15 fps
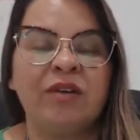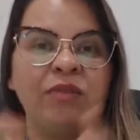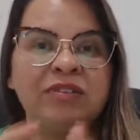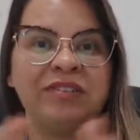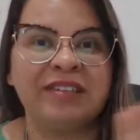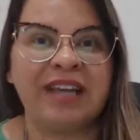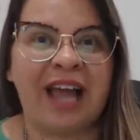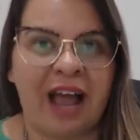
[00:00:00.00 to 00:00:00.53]
que
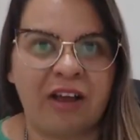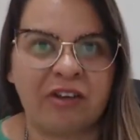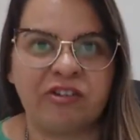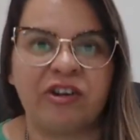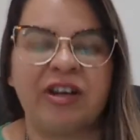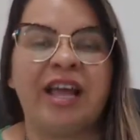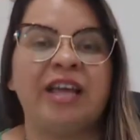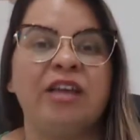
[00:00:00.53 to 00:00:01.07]
você
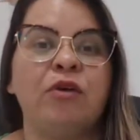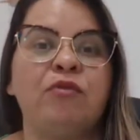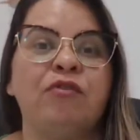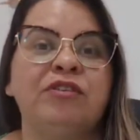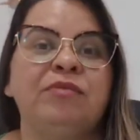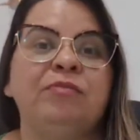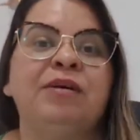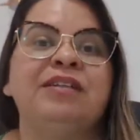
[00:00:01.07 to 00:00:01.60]
acha, que aí eu
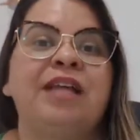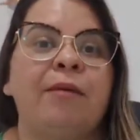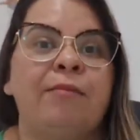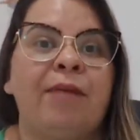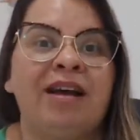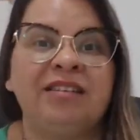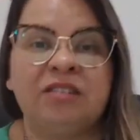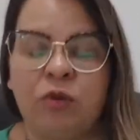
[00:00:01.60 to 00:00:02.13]
vou te mandar
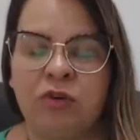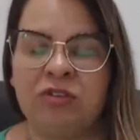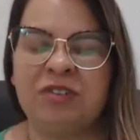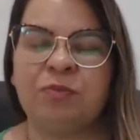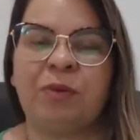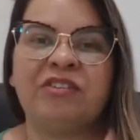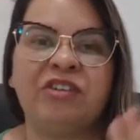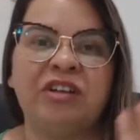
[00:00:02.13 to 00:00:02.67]
mais
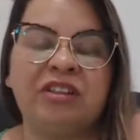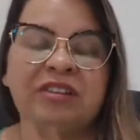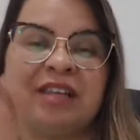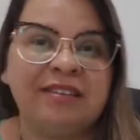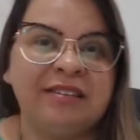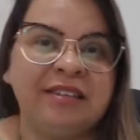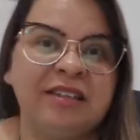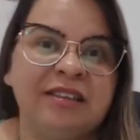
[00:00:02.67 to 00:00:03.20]
coisas para a gente
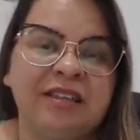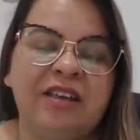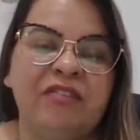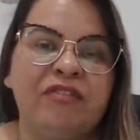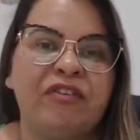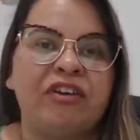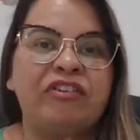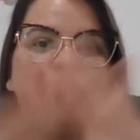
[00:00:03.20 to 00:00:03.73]

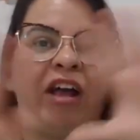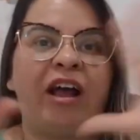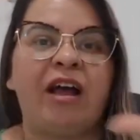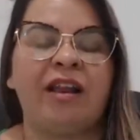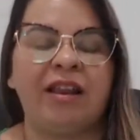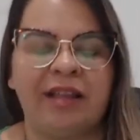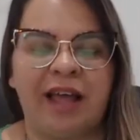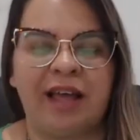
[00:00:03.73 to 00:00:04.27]
decidir fechar